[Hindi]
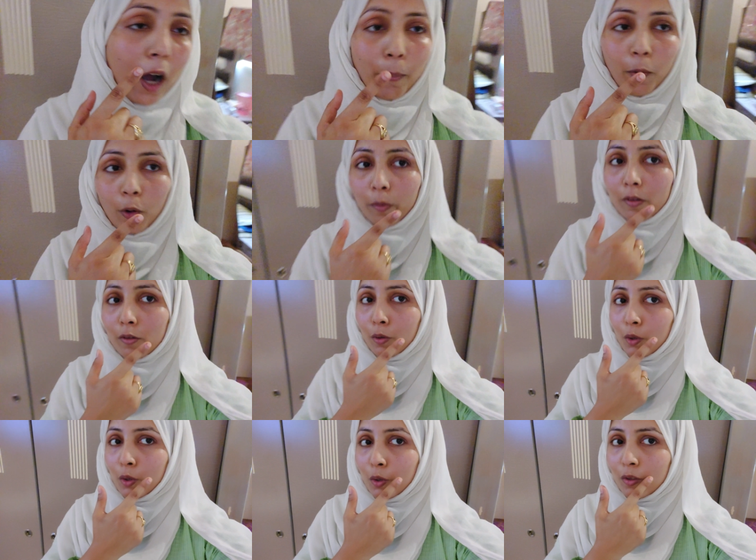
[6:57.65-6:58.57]
आप लोग भी
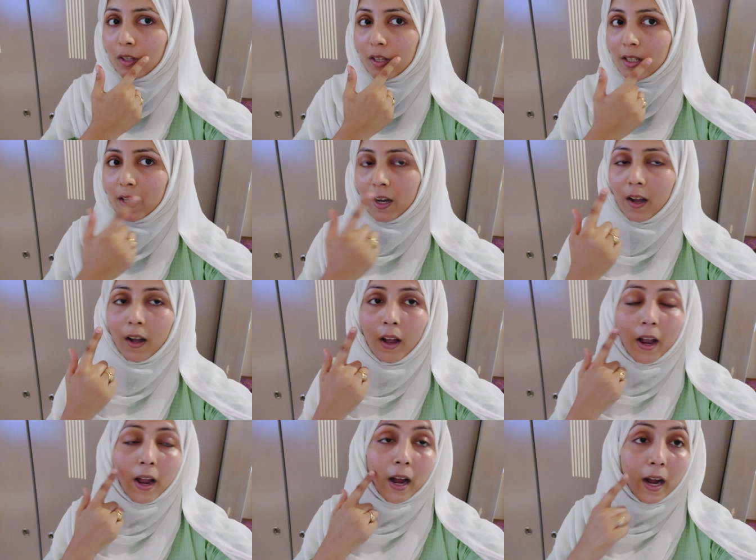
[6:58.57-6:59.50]
ज़रूर यूज़ कीजिएगा
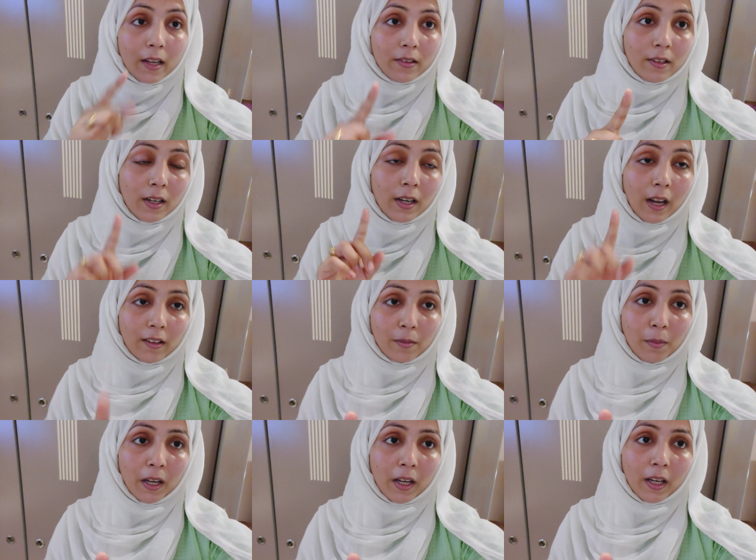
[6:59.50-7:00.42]
आइसिंग
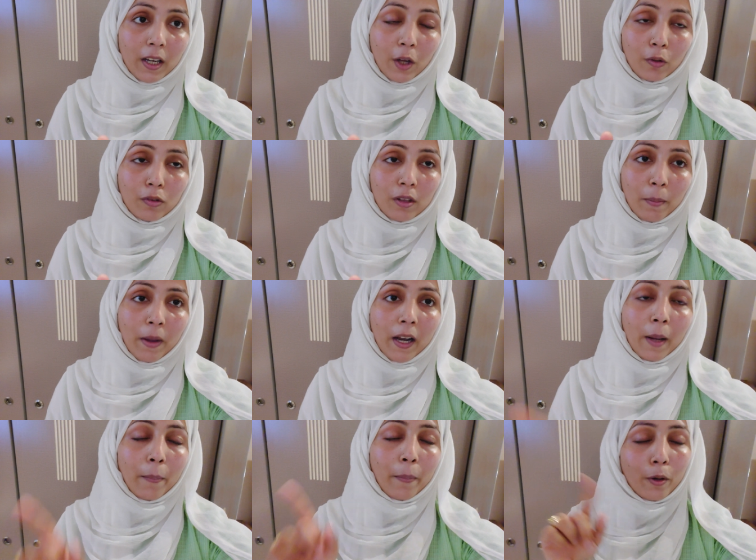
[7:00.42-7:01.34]
लाजमी करनी है उससे
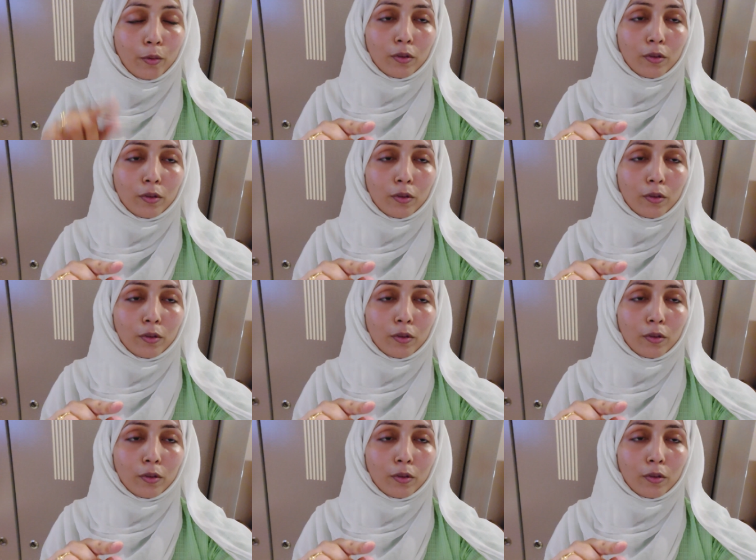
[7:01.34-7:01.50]
पहले फिर